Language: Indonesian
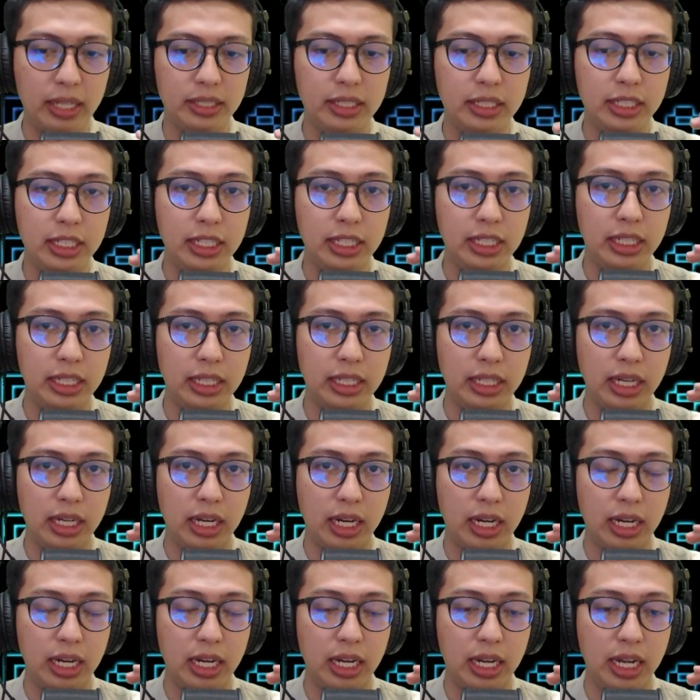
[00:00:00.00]
Jadi
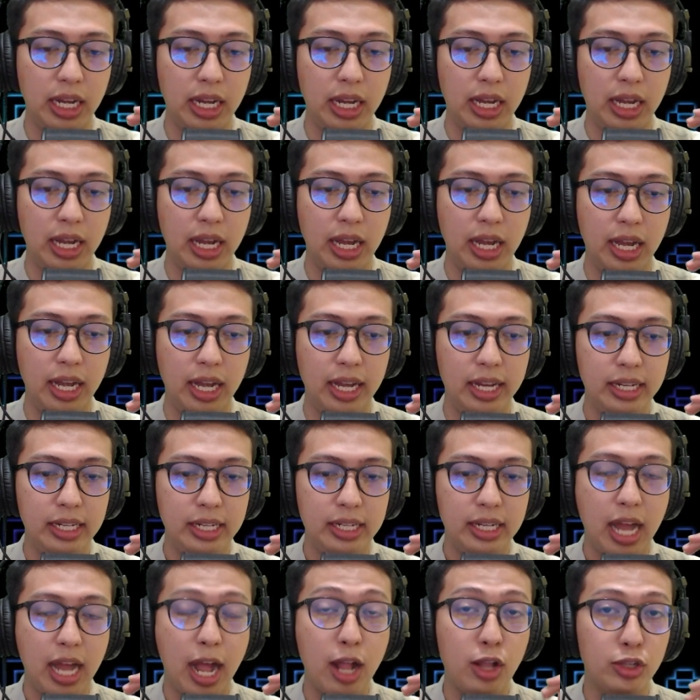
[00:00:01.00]
uh,
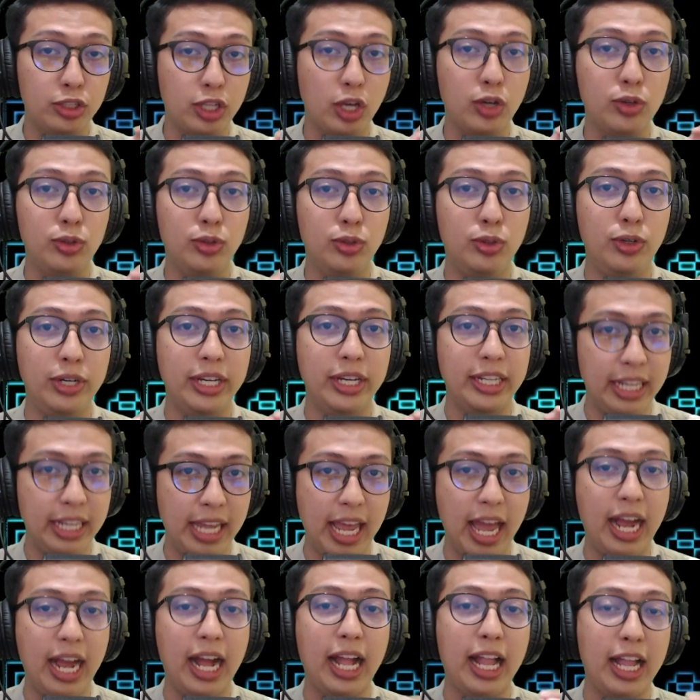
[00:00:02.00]
harus aku
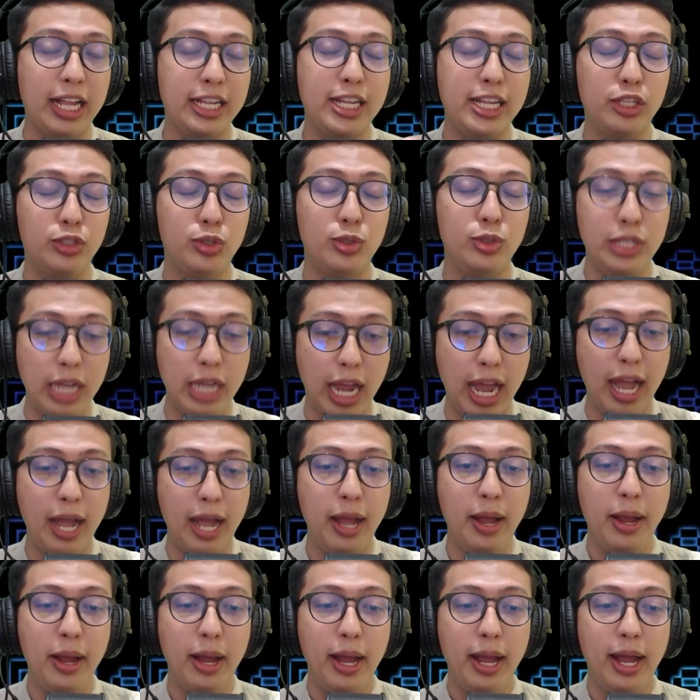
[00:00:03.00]
ini ya karena dia sudah
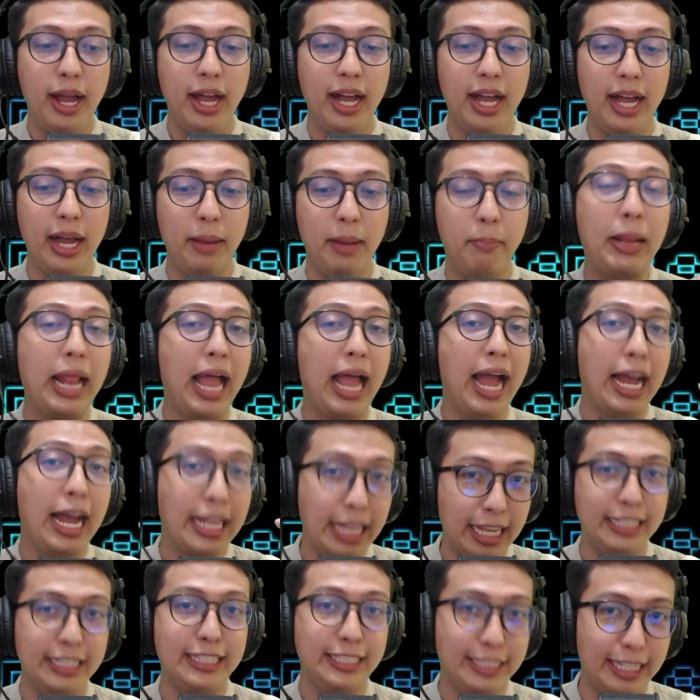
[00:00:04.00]
uh,
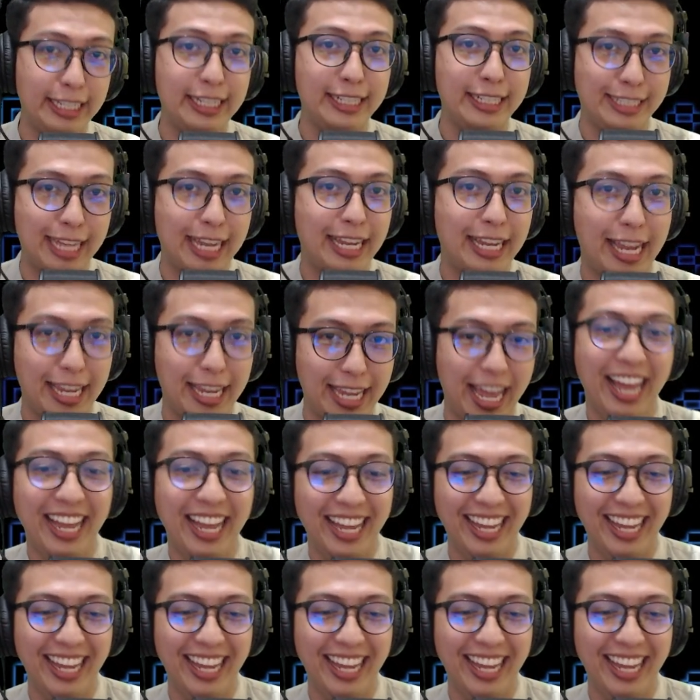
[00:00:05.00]
berlangganan di channel saya ya.